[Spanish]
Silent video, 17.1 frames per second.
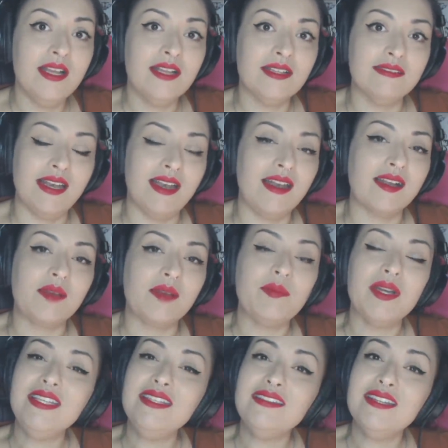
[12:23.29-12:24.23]
Dale a la
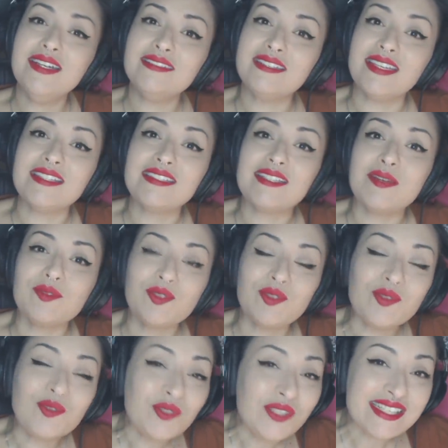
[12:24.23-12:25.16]
campanita, tenéis el
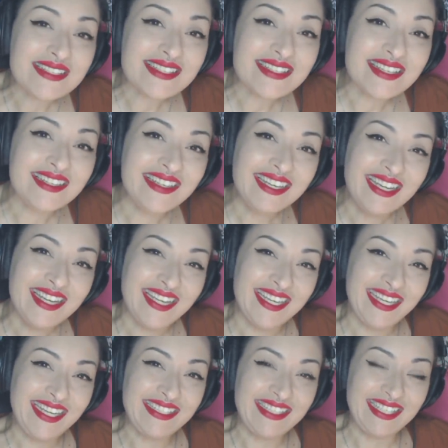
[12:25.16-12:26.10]
botón unirse,
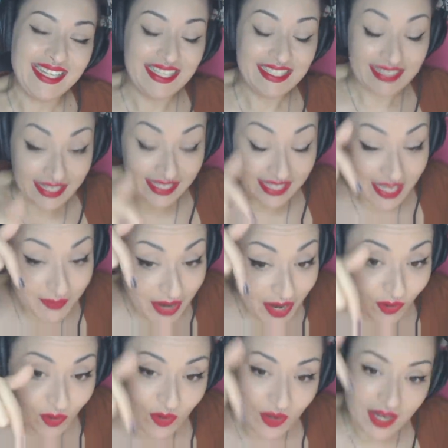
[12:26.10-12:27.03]
eh, tenéis aquí
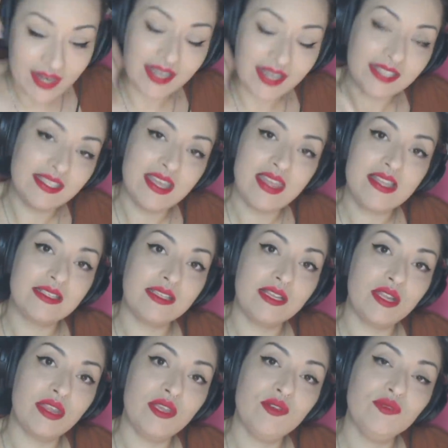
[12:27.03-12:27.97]
abajo en la cajita de
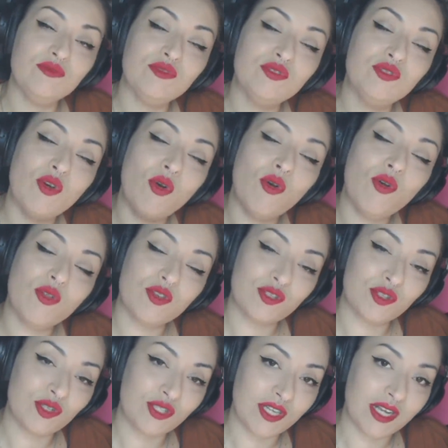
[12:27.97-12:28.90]
descripción todos
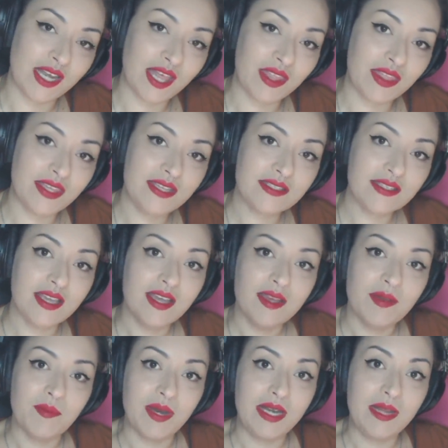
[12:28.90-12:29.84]
los enlaces,
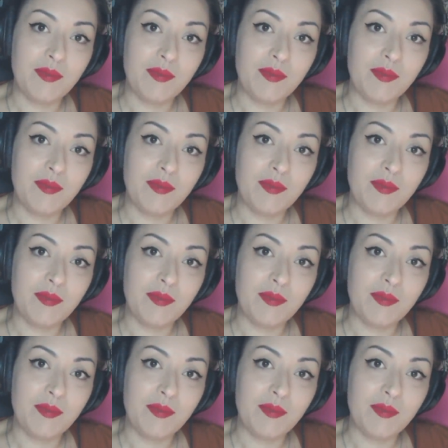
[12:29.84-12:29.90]
¿vale?